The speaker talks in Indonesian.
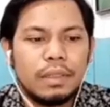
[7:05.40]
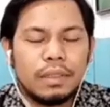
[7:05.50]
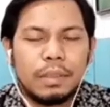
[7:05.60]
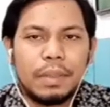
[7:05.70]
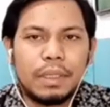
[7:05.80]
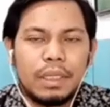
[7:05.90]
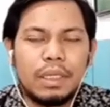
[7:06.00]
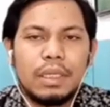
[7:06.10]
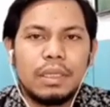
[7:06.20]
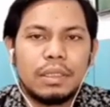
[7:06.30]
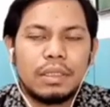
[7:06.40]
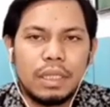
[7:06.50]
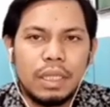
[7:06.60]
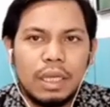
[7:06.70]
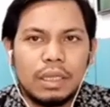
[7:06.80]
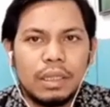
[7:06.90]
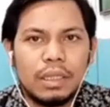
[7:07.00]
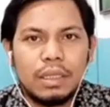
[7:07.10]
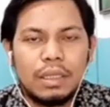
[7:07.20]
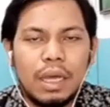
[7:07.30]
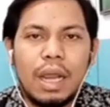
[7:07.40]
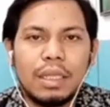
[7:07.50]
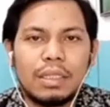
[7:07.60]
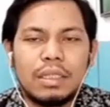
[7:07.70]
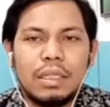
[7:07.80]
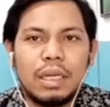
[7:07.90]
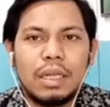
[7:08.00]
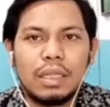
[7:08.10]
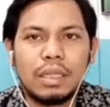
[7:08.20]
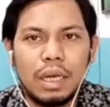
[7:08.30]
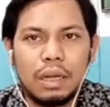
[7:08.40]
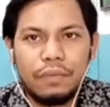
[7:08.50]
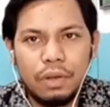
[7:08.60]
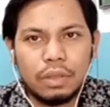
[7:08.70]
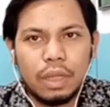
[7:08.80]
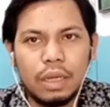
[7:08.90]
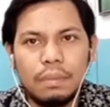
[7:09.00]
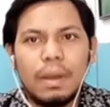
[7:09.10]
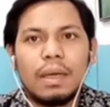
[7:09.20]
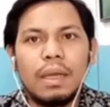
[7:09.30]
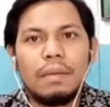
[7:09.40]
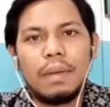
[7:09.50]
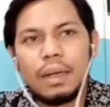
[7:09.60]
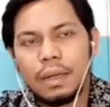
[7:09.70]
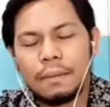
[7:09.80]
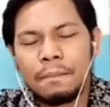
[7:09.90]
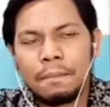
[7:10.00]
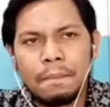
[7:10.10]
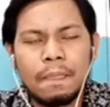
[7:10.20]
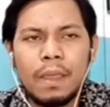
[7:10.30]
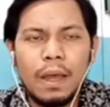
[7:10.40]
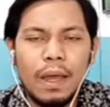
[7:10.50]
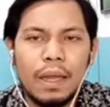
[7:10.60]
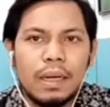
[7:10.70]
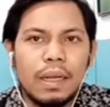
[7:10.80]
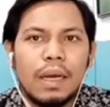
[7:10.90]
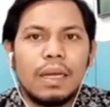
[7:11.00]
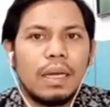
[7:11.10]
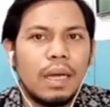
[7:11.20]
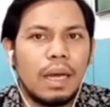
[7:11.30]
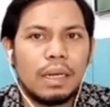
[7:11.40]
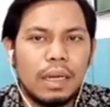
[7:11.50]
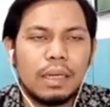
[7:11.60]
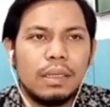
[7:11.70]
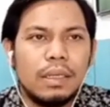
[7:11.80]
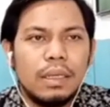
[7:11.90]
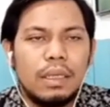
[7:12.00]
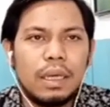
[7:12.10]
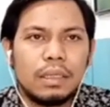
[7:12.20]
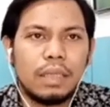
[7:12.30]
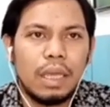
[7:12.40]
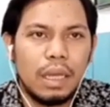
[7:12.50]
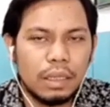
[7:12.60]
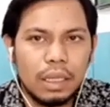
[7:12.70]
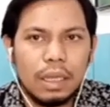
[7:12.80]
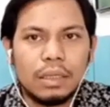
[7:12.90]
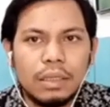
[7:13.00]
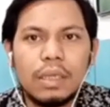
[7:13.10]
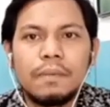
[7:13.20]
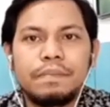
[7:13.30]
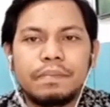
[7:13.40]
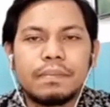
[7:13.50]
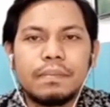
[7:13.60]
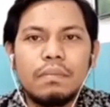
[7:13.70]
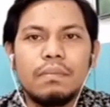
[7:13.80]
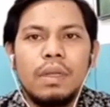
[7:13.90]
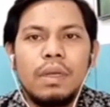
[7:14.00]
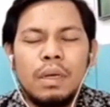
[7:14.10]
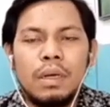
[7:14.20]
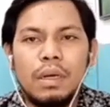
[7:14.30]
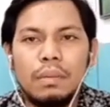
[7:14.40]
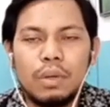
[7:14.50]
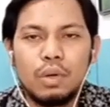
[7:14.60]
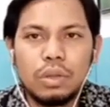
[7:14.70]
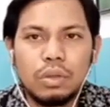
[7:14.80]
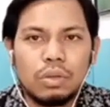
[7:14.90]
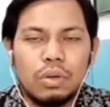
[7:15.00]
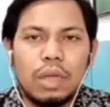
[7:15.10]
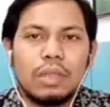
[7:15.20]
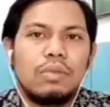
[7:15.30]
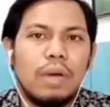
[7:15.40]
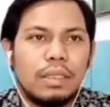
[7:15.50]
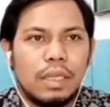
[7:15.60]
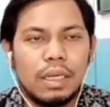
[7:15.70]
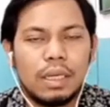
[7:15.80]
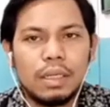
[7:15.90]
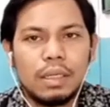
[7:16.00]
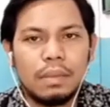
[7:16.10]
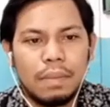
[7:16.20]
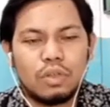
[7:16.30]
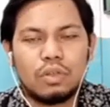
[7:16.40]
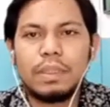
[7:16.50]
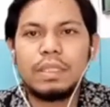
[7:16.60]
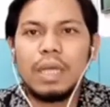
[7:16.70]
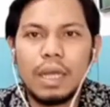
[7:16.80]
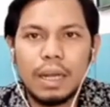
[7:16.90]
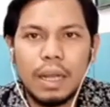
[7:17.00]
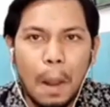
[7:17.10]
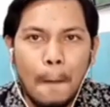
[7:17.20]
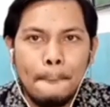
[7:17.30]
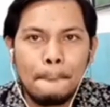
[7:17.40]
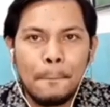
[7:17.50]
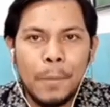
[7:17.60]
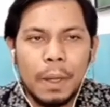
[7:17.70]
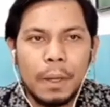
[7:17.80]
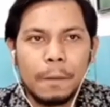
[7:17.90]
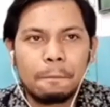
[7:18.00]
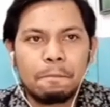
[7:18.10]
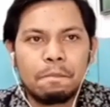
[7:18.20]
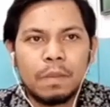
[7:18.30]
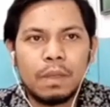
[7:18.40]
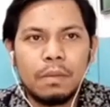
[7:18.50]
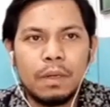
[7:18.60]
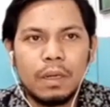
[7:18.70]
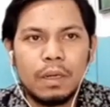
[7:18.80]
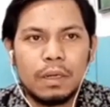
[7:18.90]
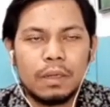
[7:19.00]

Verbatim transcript: seperti sedikit yang kita saksikan dari tayangan video tadi bagaimana ada anak-anak yang tega-teganya e, menuntut orang tuanya masuk penjara ya e,